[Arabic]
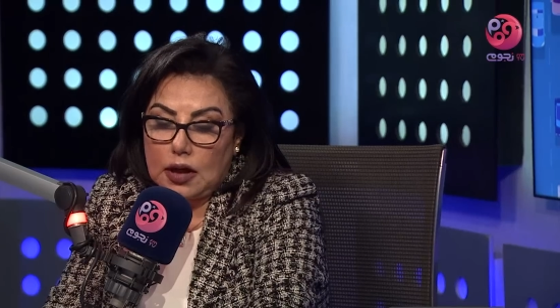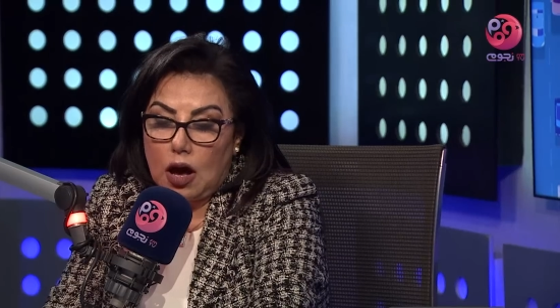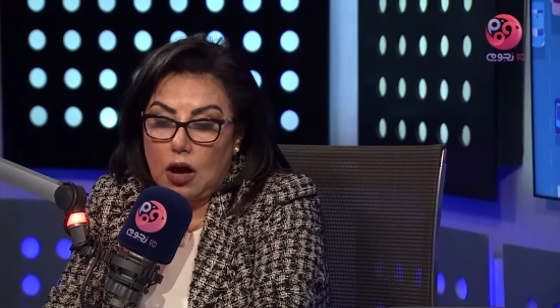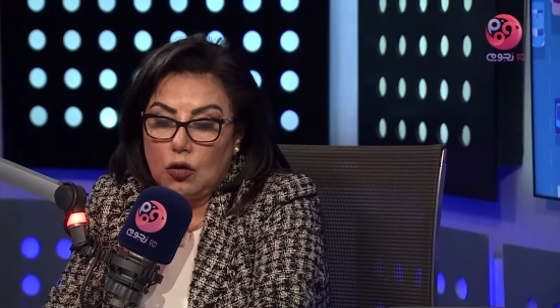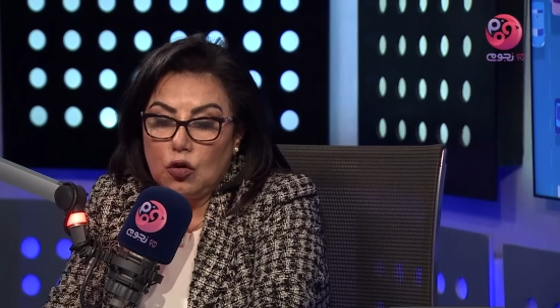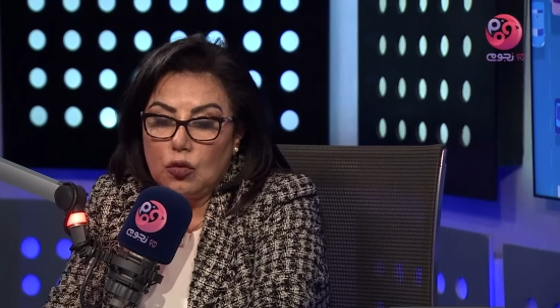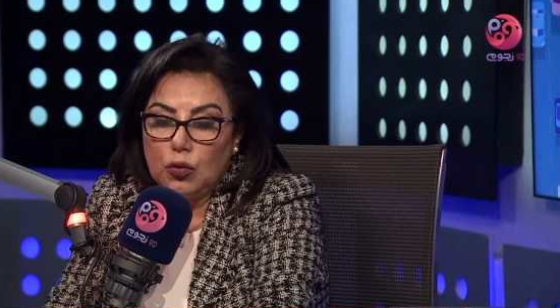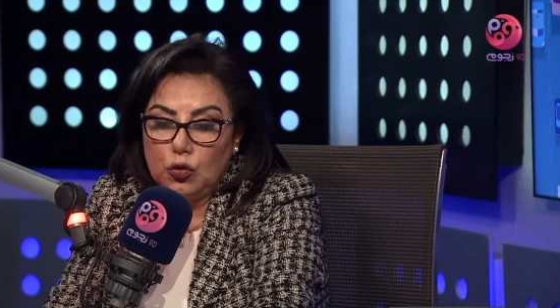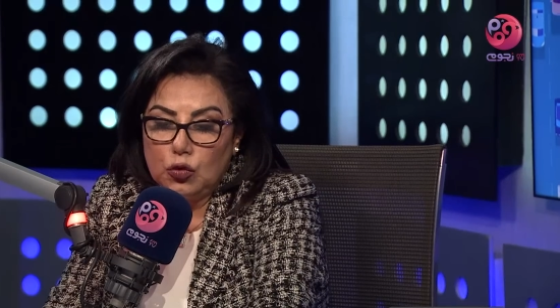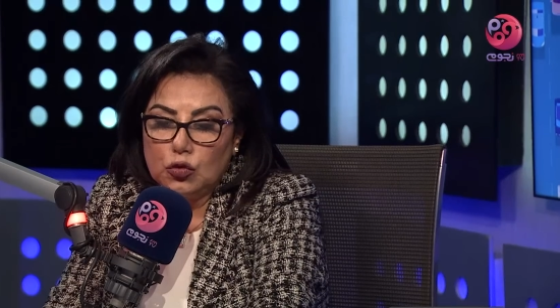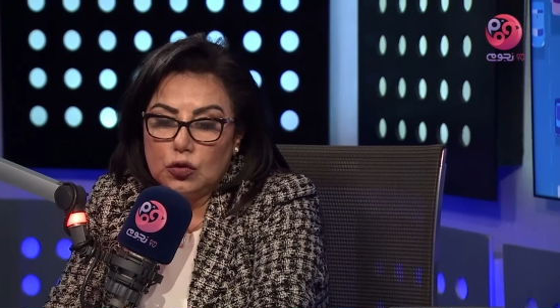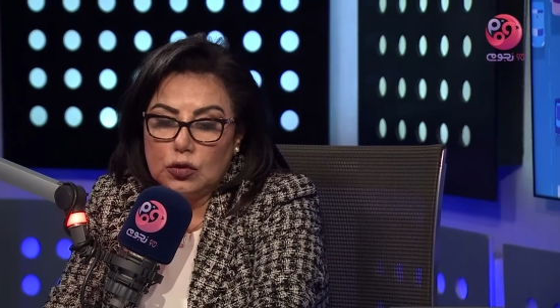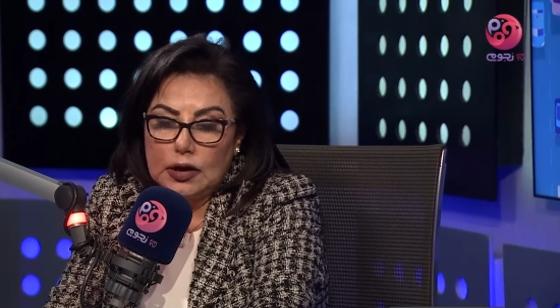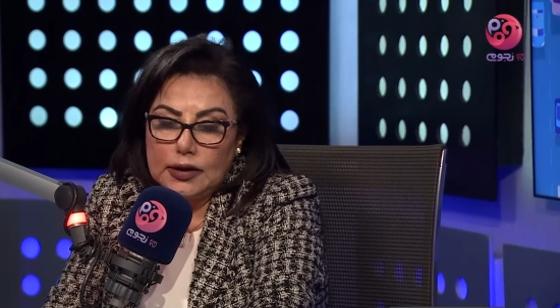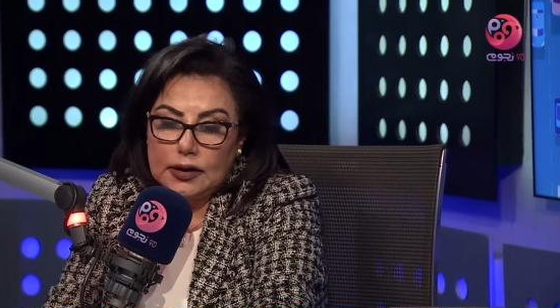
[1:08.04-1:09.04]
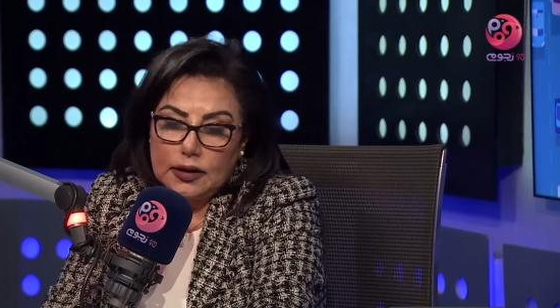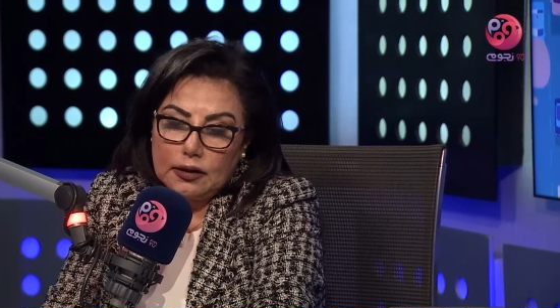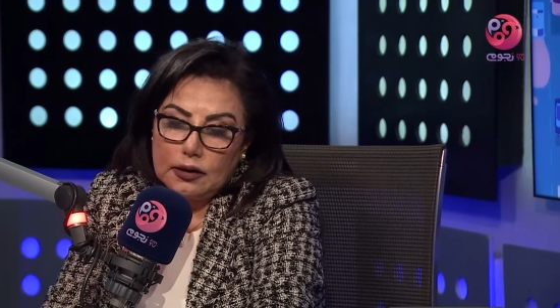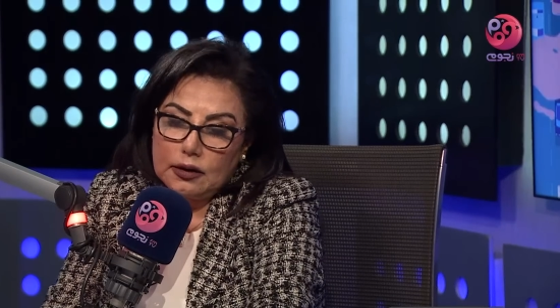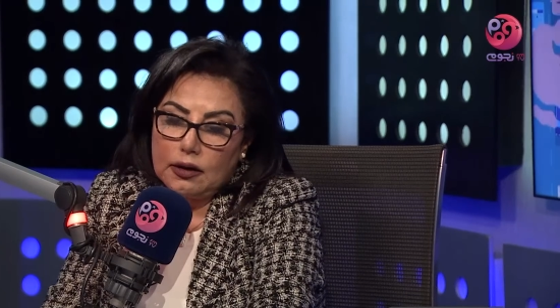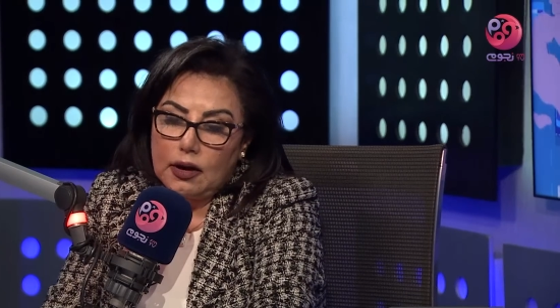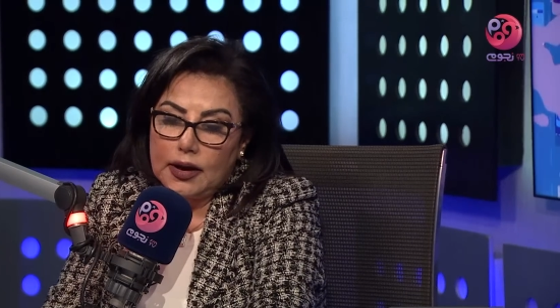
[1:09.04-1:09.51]
تحرك بلوتو
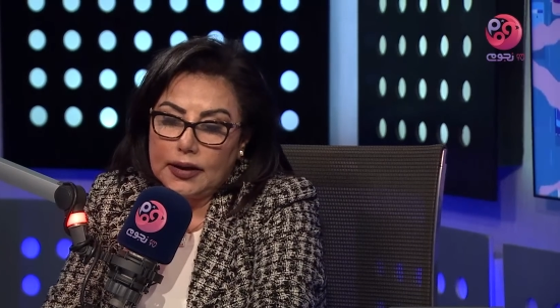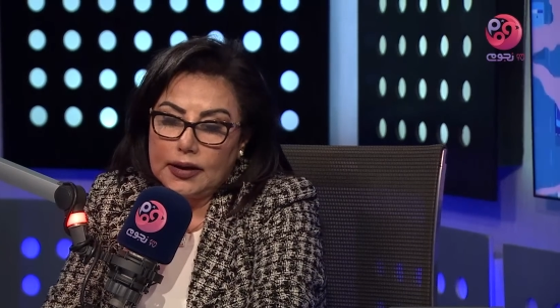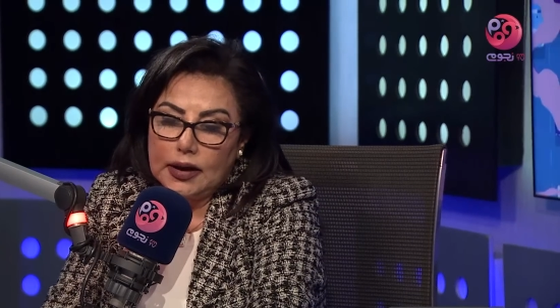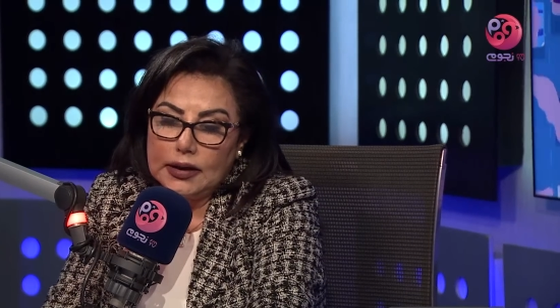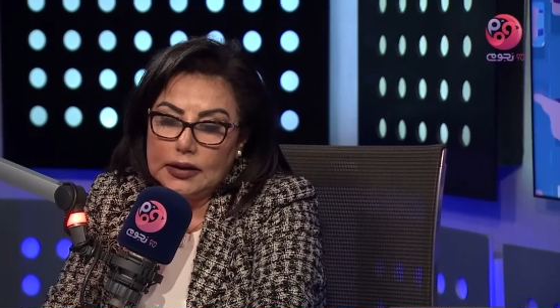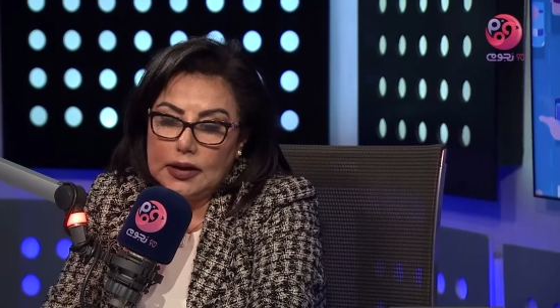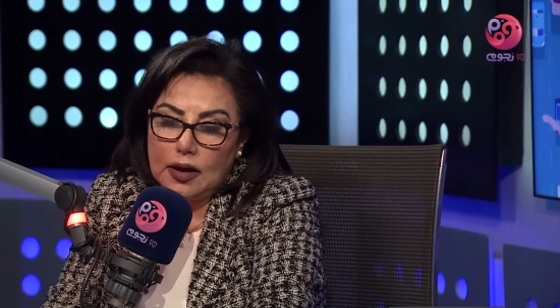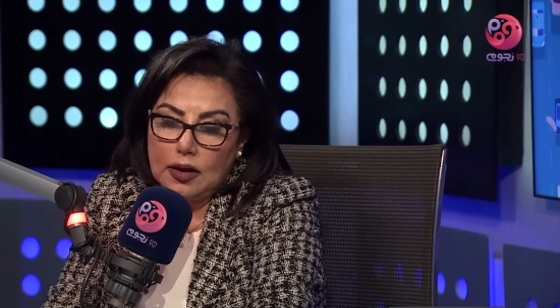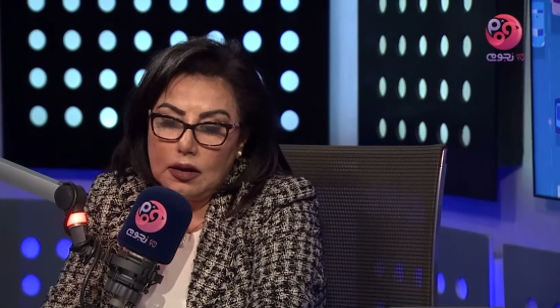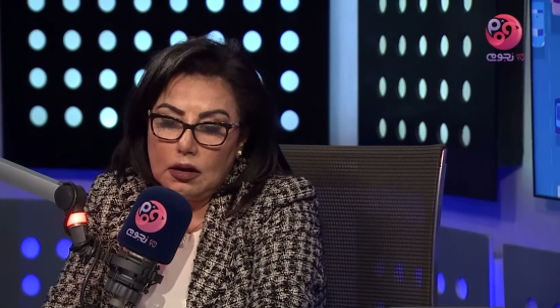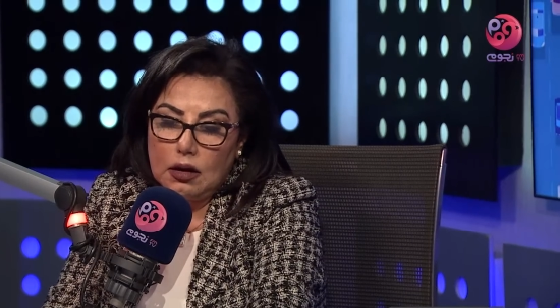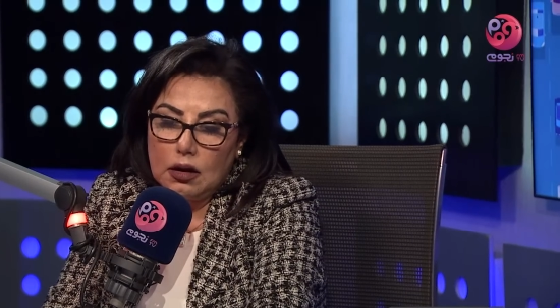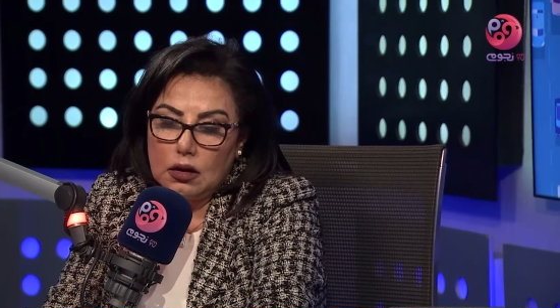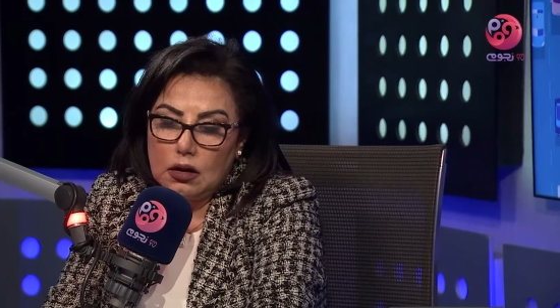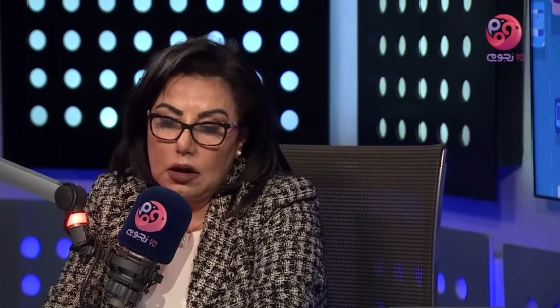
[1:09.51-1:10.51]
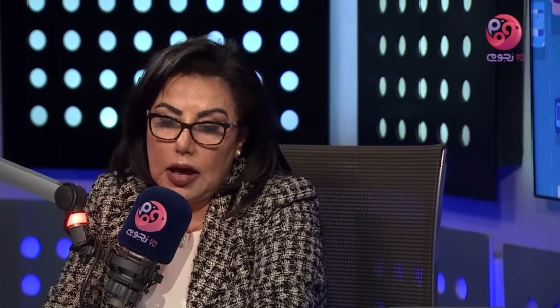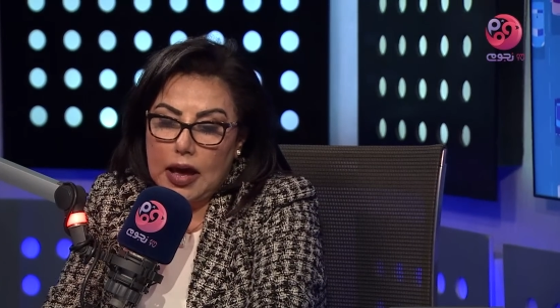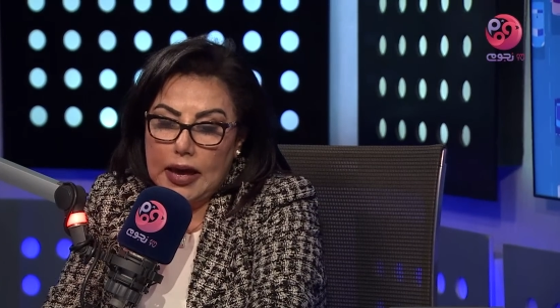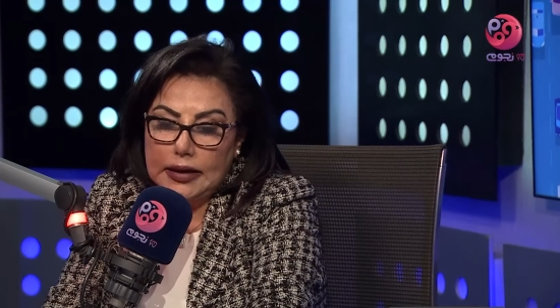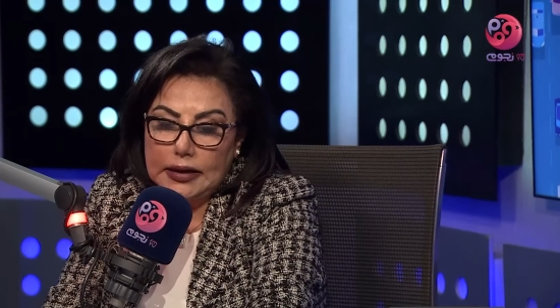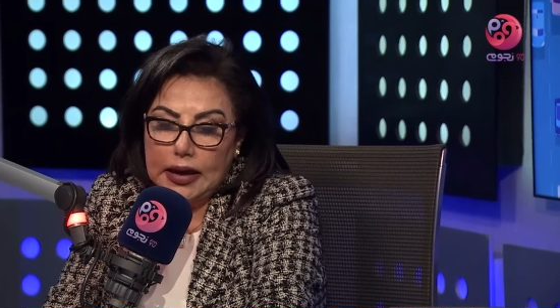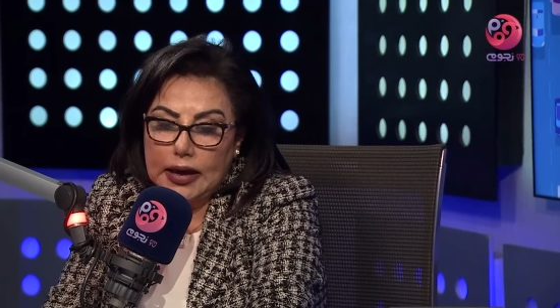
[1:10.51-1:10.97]
اللي رايح جاي ده آه،
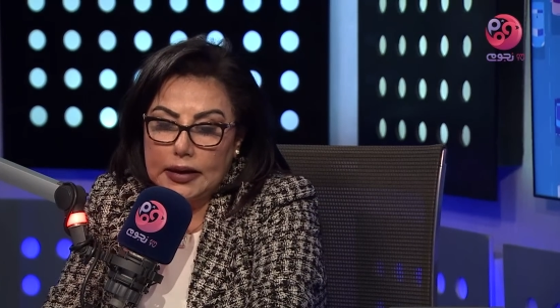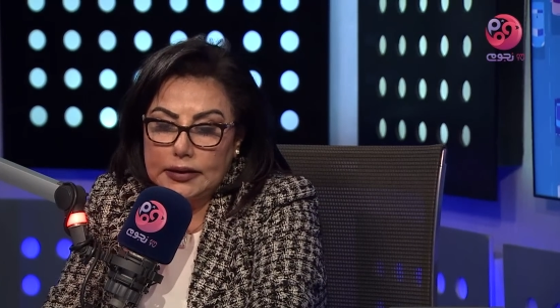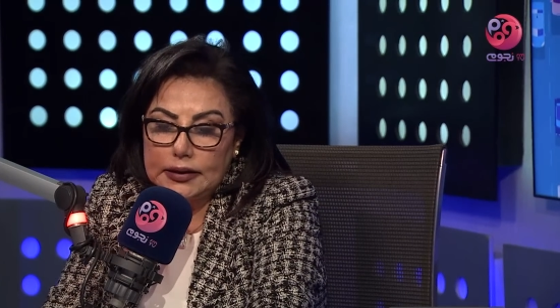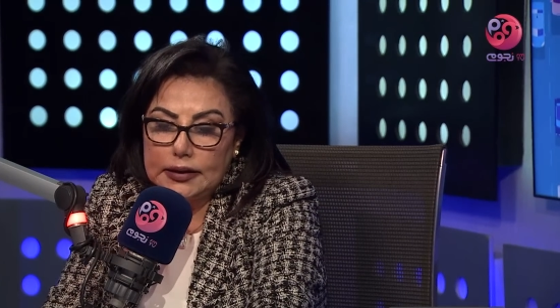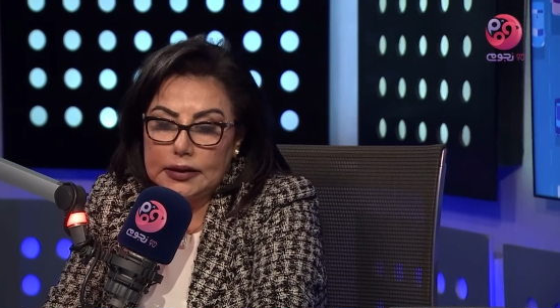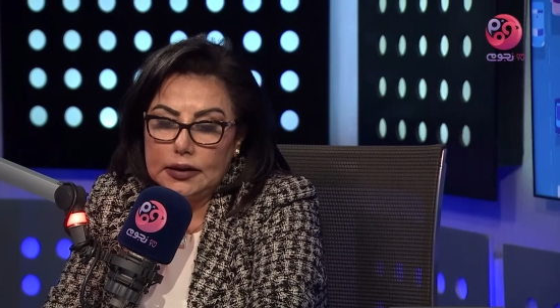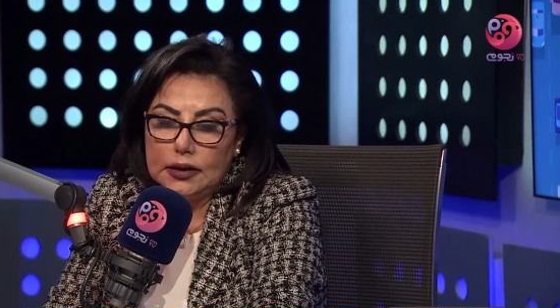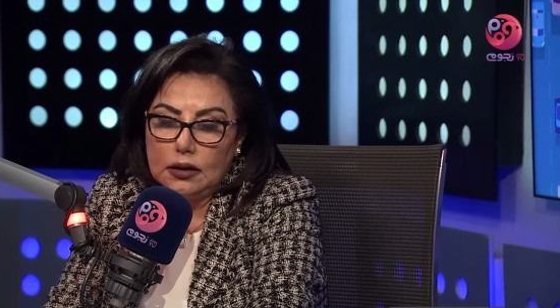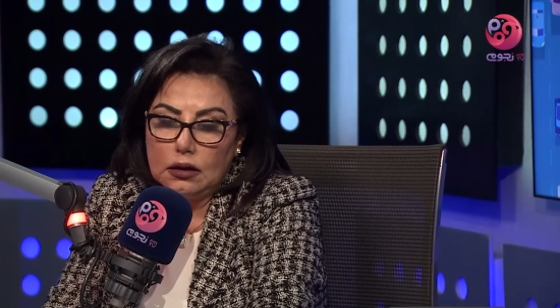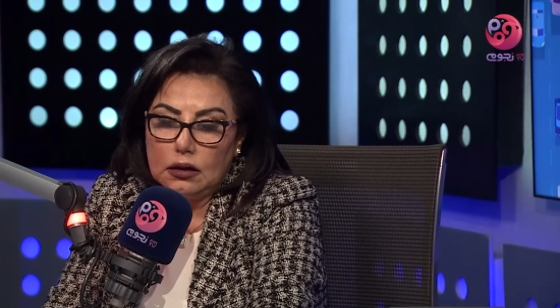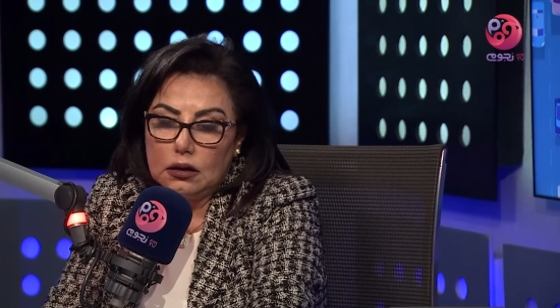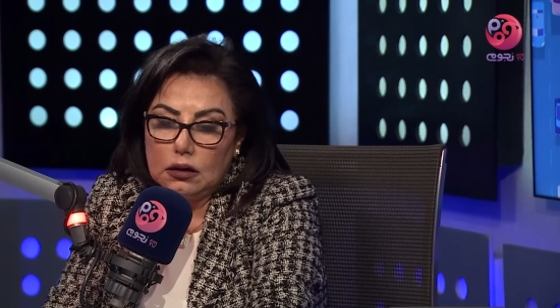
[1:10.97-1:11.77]
هيخليه